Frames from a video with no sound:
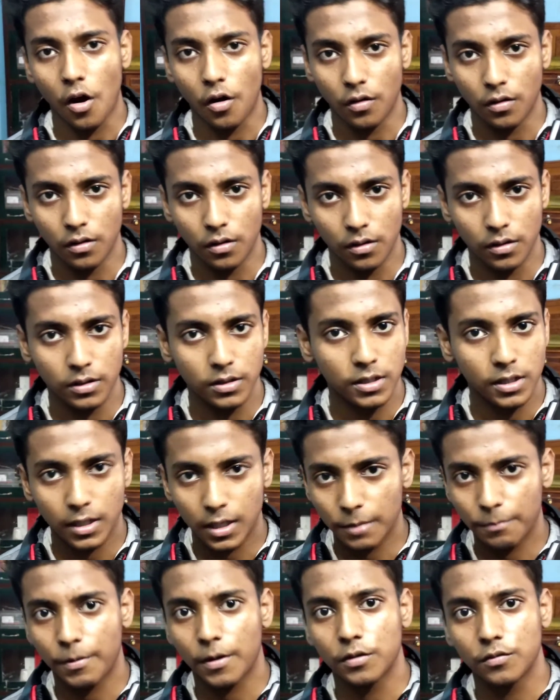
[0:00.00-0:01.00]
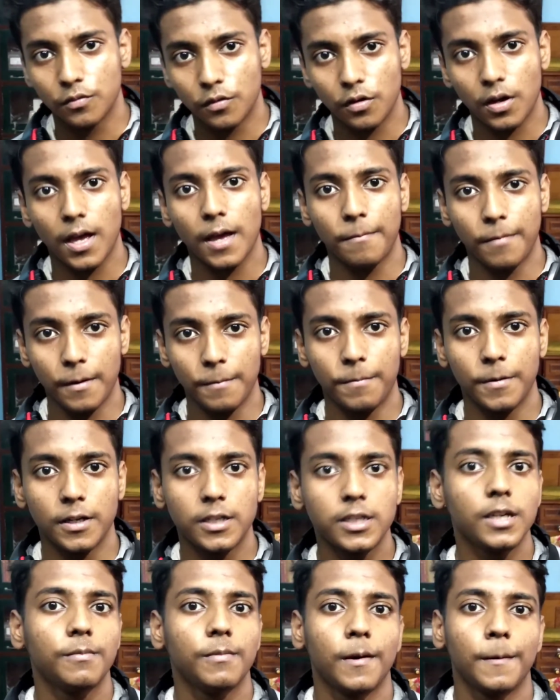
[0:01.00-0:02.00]
और जिनके पास वो ऐप है
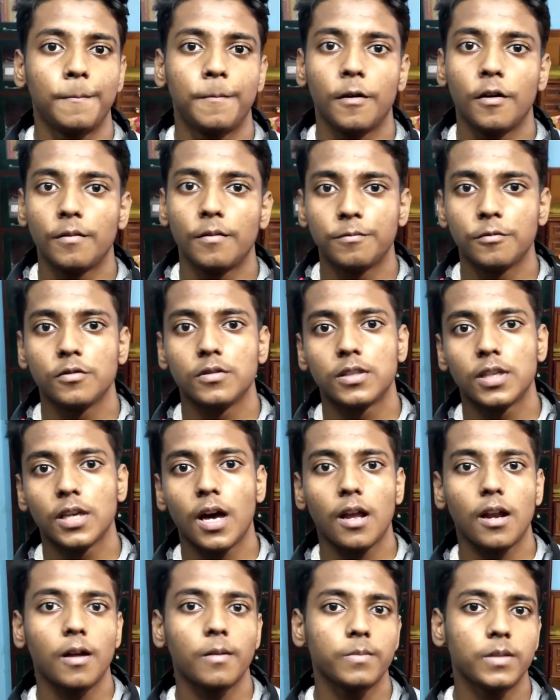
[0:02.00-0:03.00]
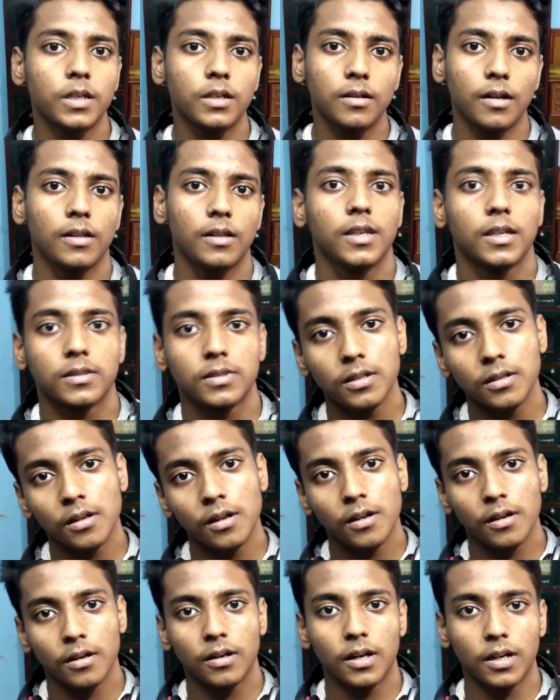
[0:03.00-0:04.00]
पेटीएम ऐप आप उनसे आराम से ट्रांजेक्शन
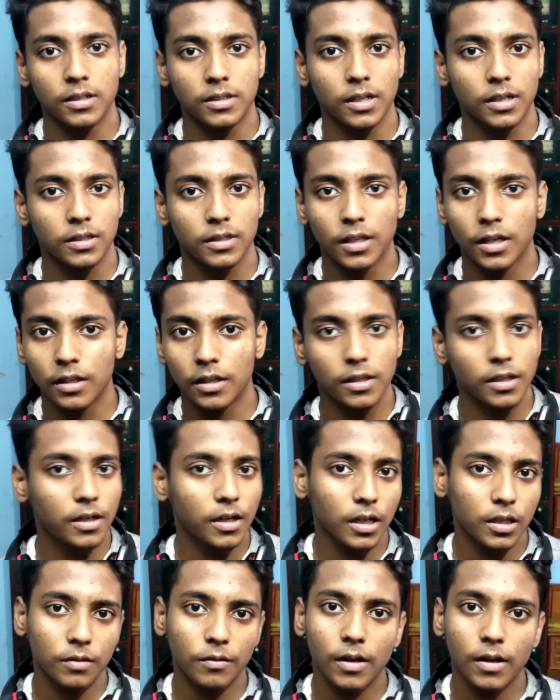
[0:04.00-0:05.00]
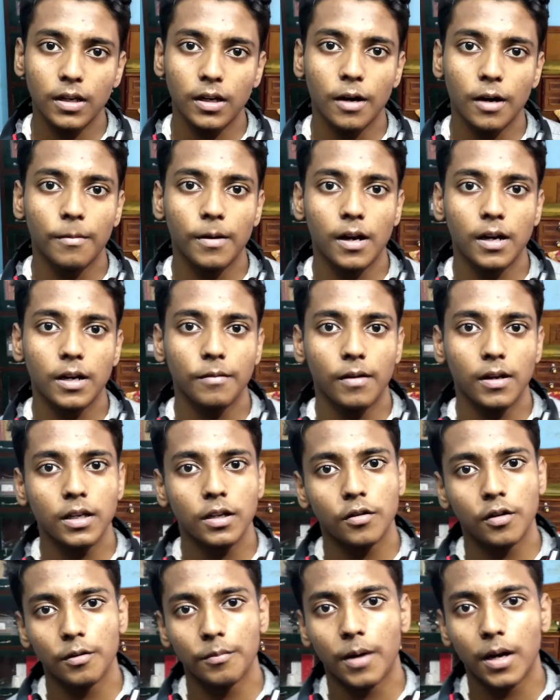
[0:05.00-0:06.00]
कर सकते हैं दिक्कत वाली घबराने
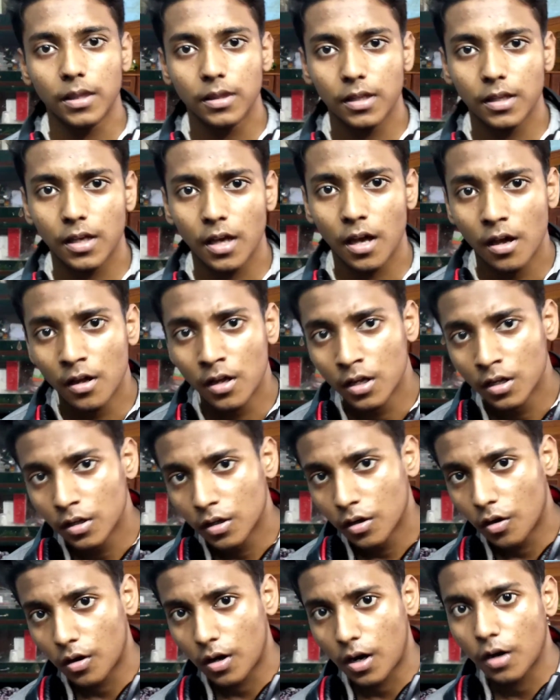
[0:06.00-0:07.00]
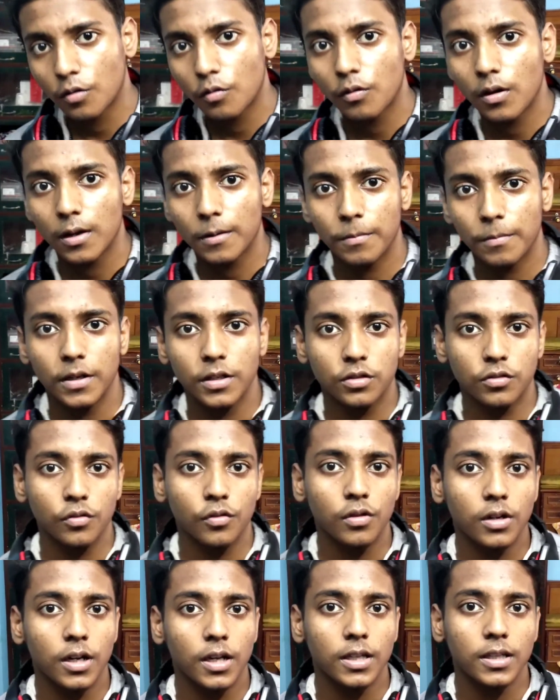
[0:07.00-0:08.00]
वाली कोई बात नहीं है और हाँ गूगल प्ले
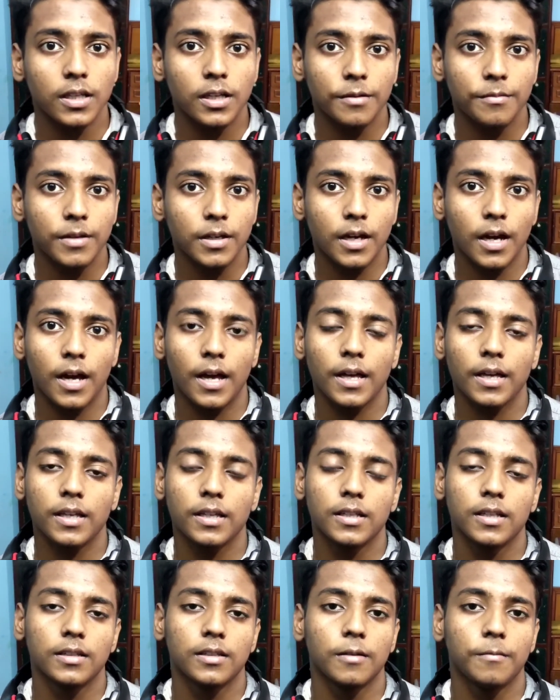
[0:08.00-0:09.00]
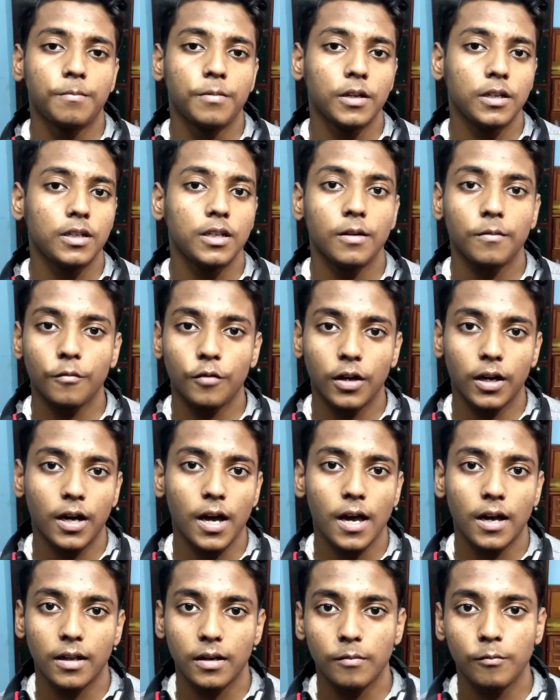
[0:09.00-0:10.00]
स्टोर ने ये भी कहा है कि जैसे पेटीएम को एक
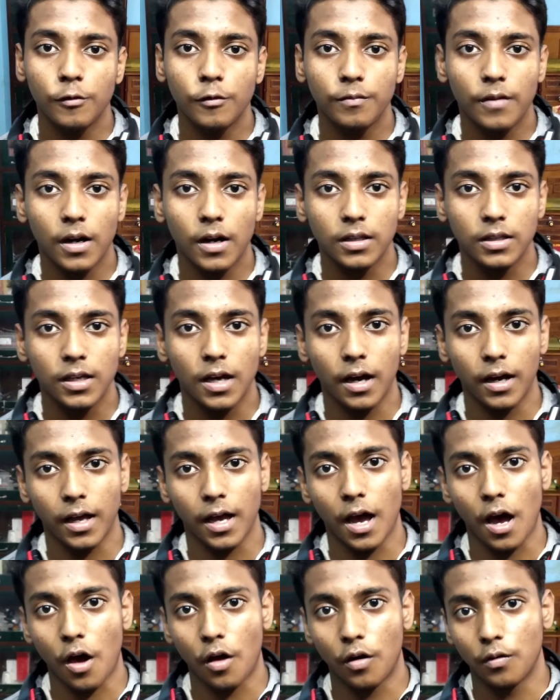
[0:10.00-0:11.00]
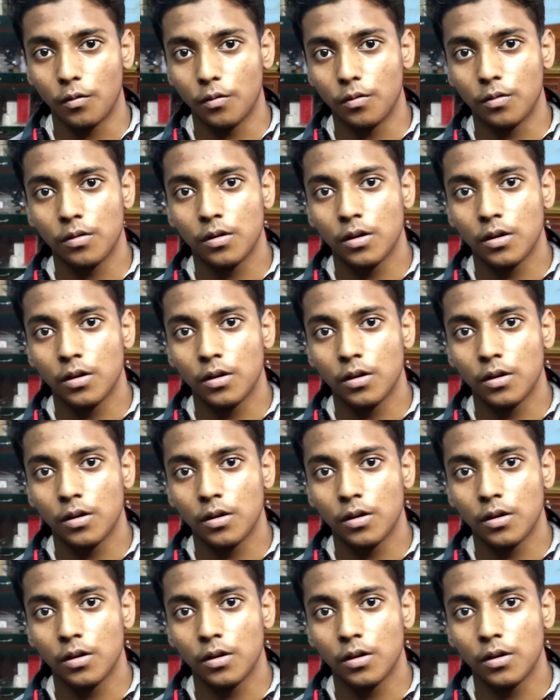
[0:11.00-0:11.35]
एक रिमूव कर दिया गया और